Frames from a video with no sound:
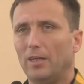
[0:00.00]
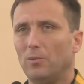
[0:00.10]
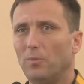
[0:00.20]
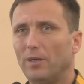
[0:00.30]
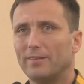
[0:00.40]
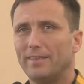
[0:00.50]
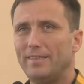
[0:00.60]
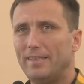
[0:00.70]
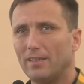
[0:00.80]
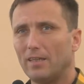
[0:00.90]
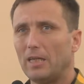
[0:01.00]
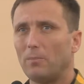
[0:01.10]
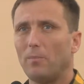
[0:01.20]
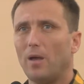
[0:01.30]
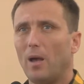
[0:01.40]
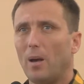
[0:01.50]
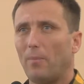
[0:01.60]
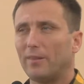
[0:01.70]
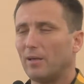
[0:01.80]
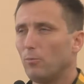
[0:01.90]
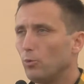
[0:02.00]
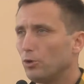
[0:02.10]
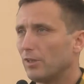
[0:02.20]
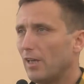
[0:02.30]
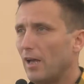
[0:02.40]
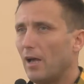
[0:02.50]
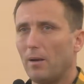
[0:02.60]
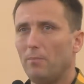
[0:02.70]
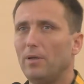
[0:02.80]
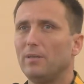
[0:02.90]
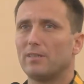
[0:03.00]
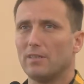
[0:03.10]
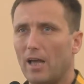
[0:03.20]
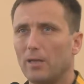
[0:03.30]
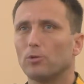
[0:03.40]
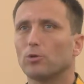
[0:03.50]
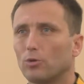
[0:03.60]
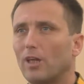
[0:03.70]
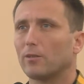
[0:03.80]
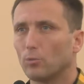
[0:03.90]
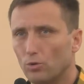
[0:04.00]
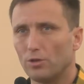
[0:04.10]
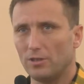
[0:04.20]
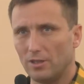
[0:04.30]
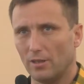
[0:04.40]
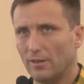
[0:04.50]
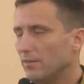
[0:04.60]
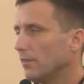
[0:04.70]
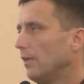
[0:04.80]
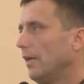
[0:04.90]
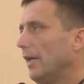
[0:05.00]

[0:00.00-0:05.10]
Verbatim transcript: И мы это делаем, потому что мы знаем, что так нужно делать.